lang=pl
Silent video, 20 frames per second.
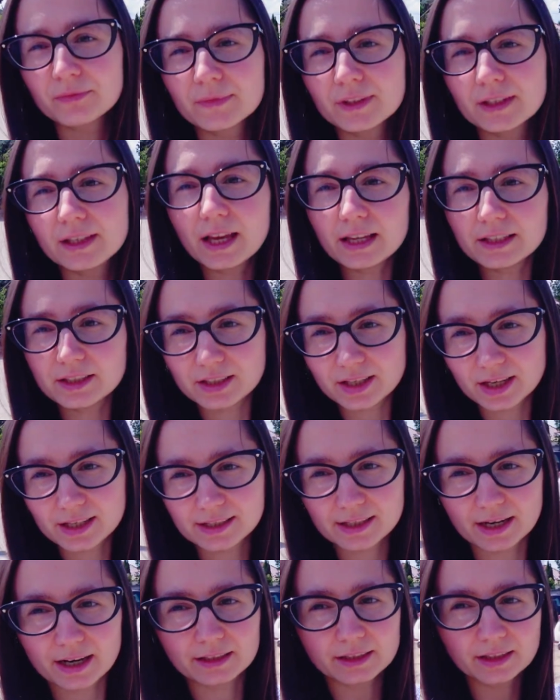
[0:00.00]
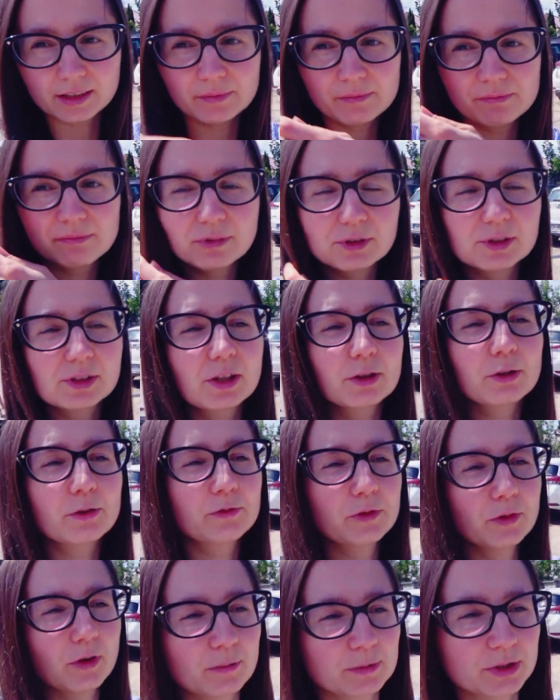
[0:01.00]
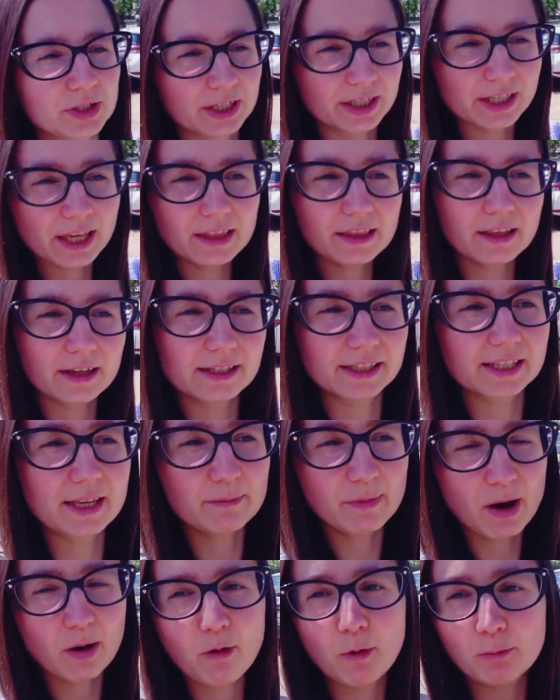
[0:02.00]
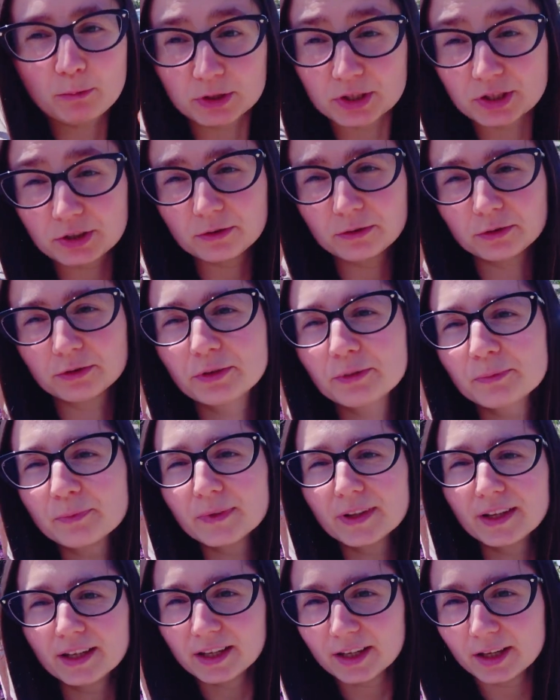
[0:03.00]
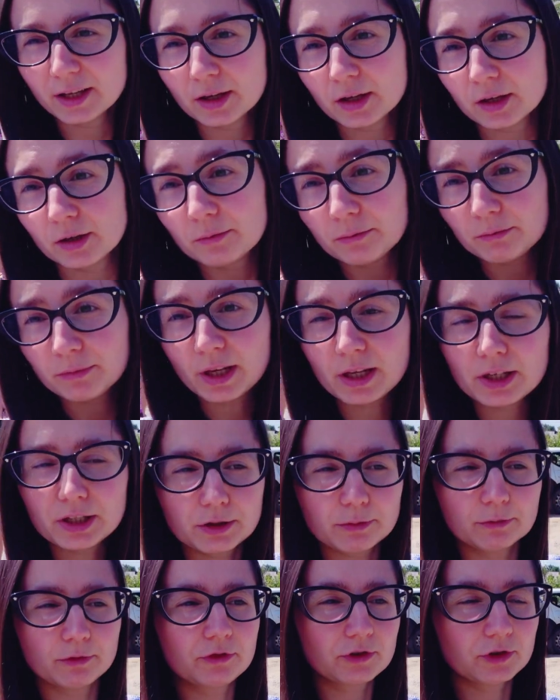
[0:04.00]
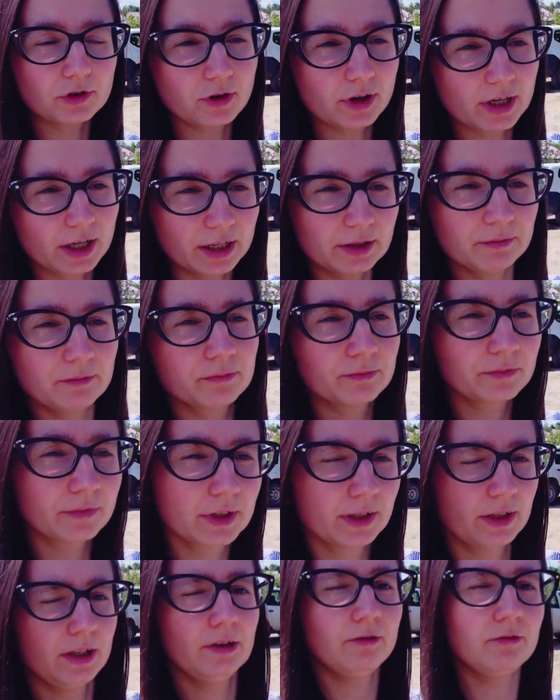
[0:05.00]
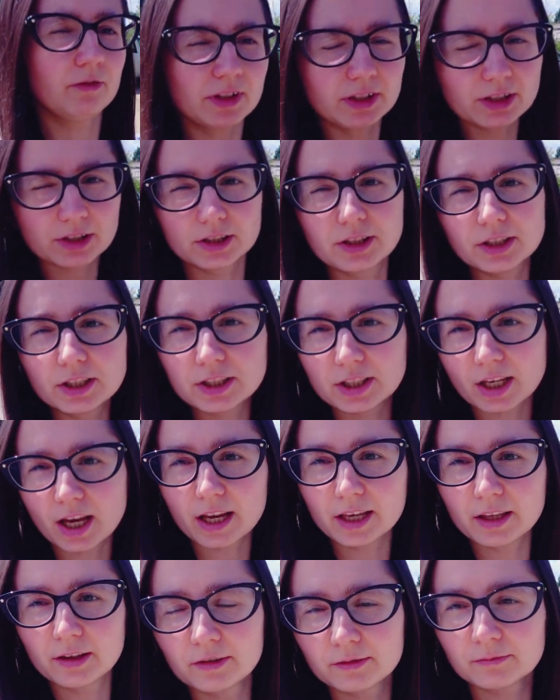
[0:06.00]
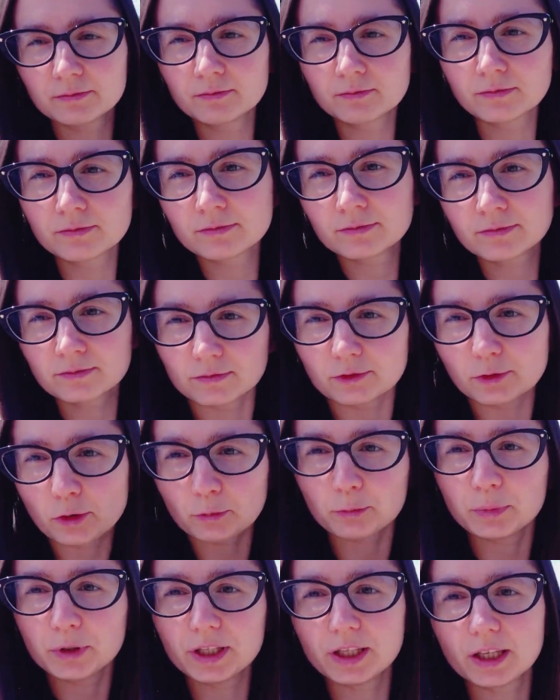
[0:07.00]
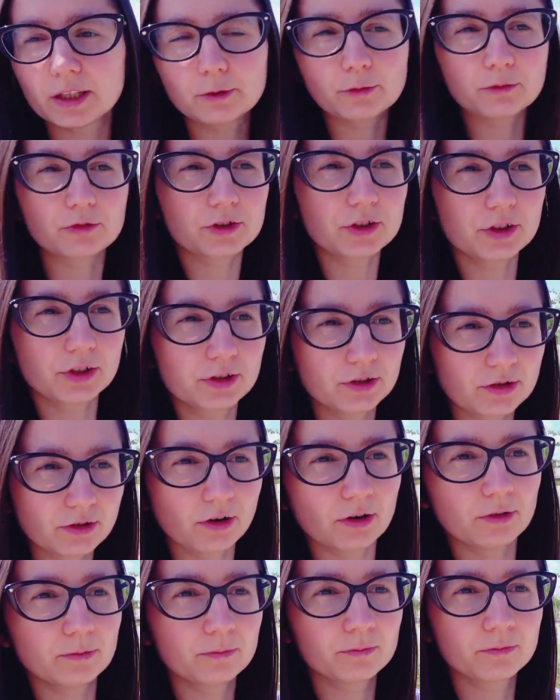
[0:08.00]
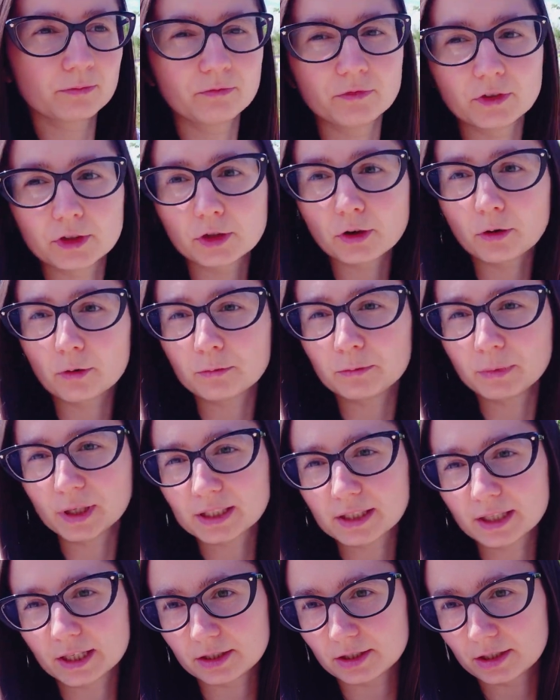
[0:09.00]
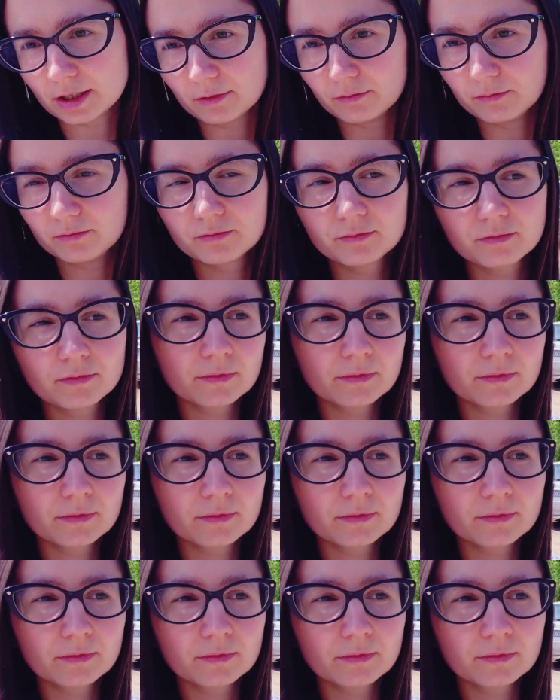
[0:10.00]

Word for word: Ja dzisiaj z rana postanowiłam, że jednak za mało przygód mieliśmy wczoraj, więc dzisiaj dobiję to wszystko wesołym miasteczkiem.